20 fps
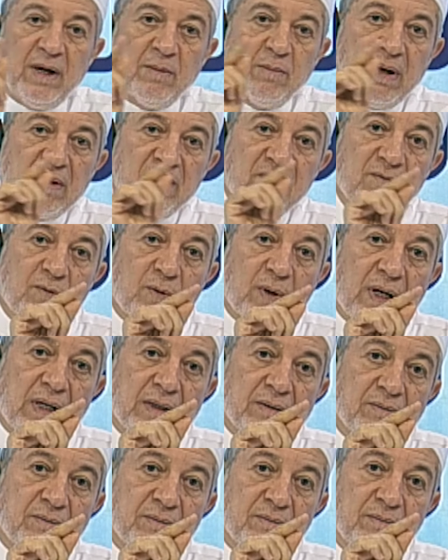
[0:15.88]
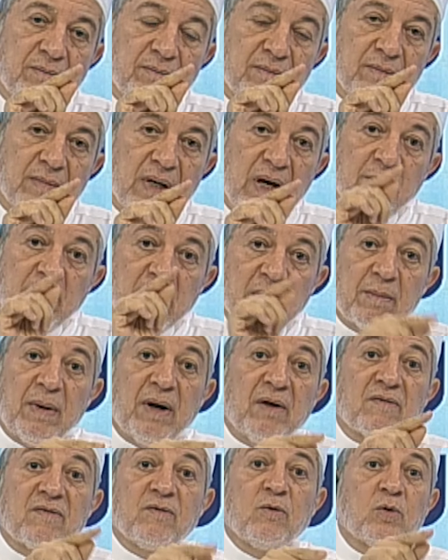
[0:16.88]
المحظورات امر
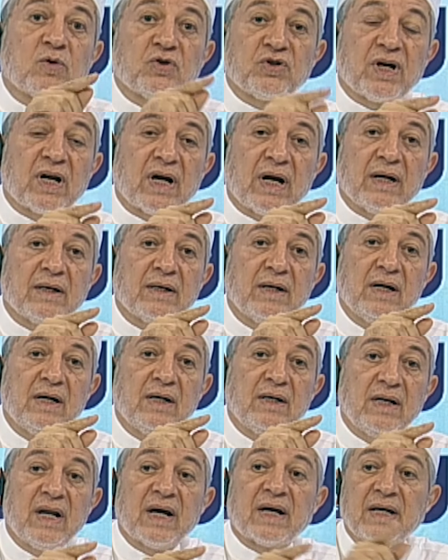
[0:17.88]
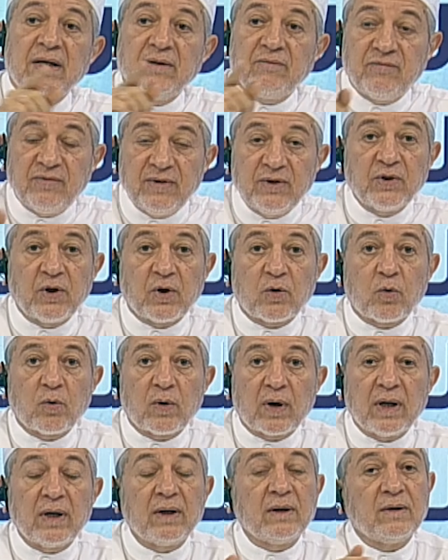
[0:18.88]
محظور شرعا لكن في
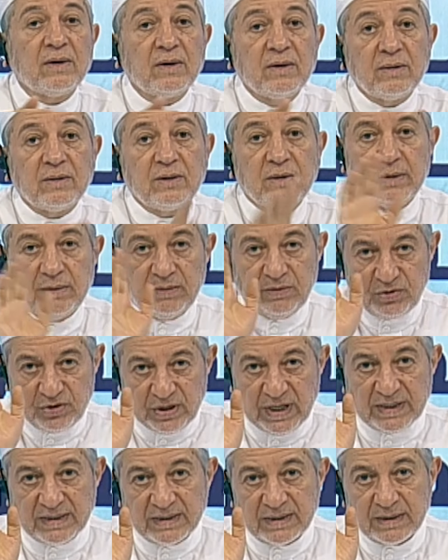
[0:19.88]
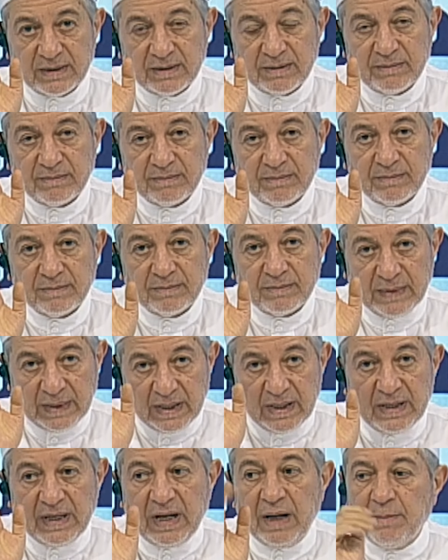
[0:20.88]
ضروره جاز
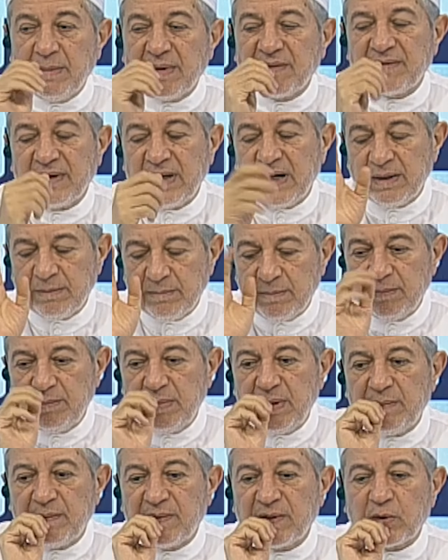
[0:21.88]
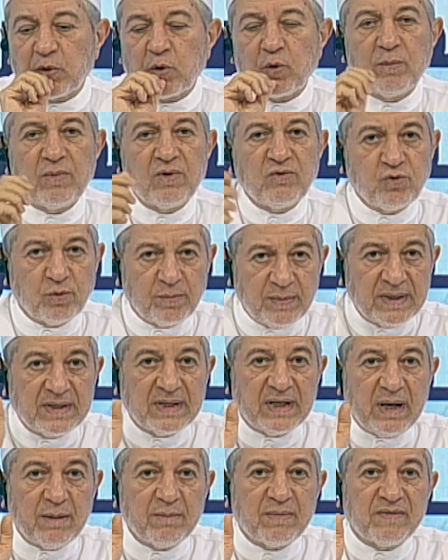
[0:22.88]
آه، يعني مثلا بيذكروا من جمله
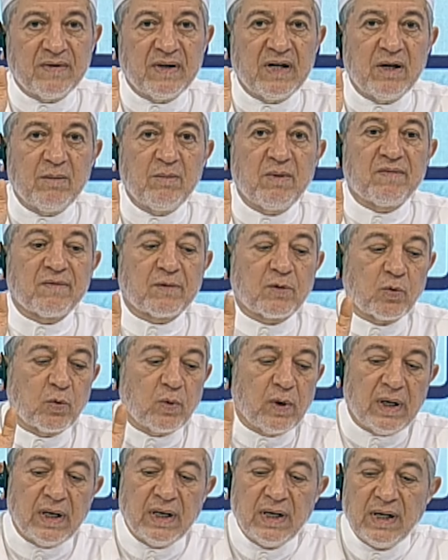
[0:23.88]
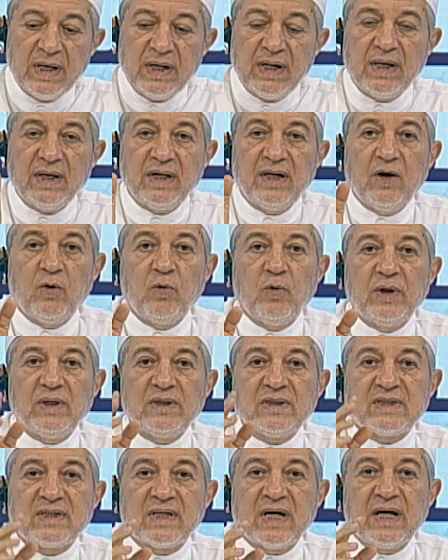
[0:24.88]
الامثله اللي بيذكروها لو
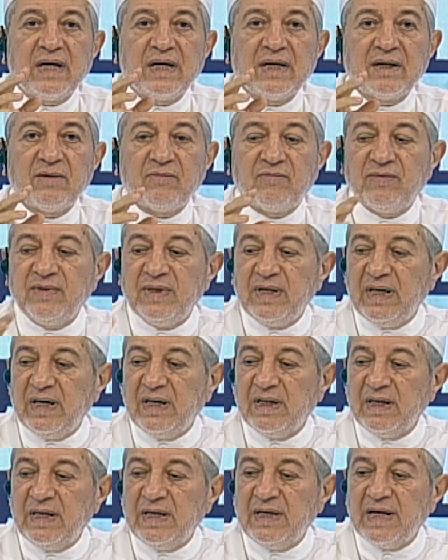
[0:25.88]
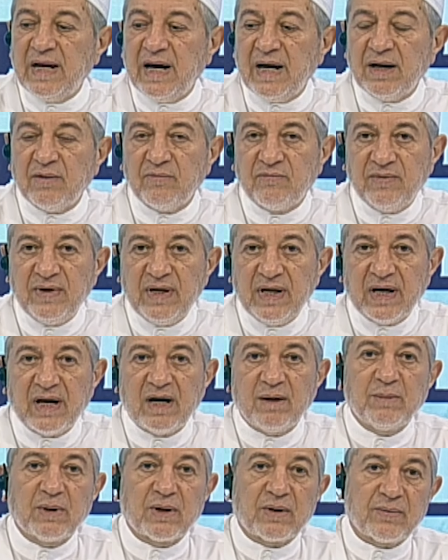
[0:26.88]
انسان في اناء فيه
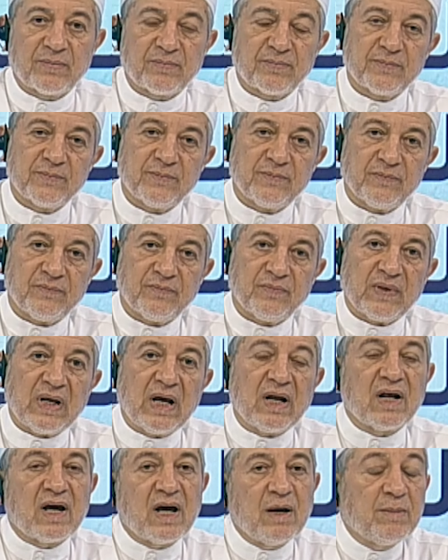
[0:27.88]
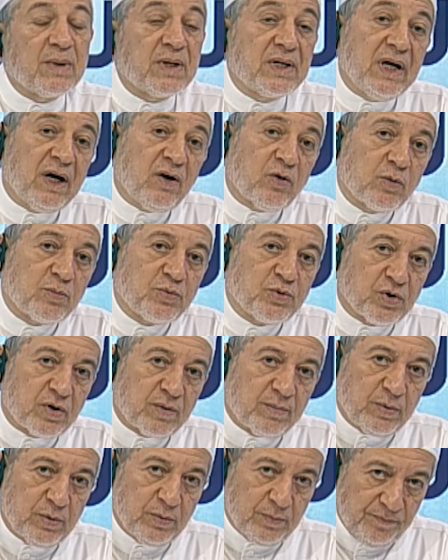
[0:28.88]
خمر الخمر يحرم
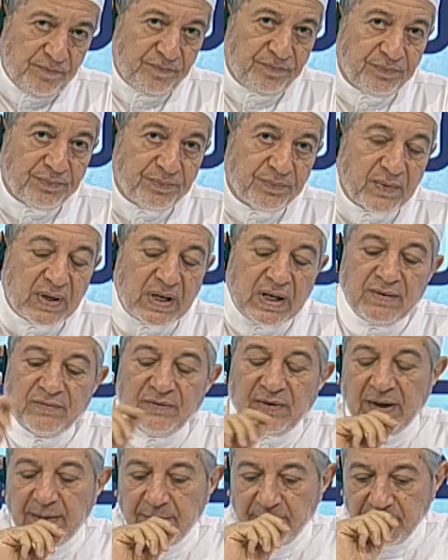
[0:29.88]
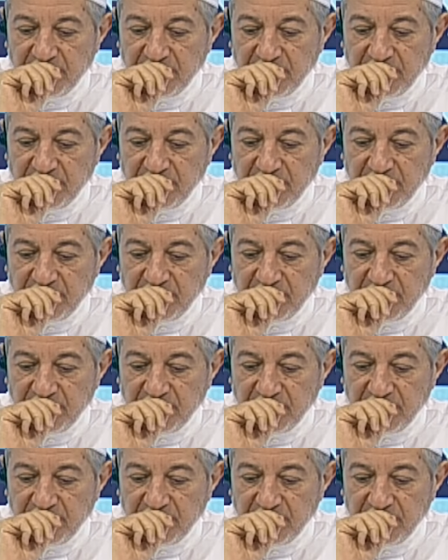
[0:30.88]
شربه طيب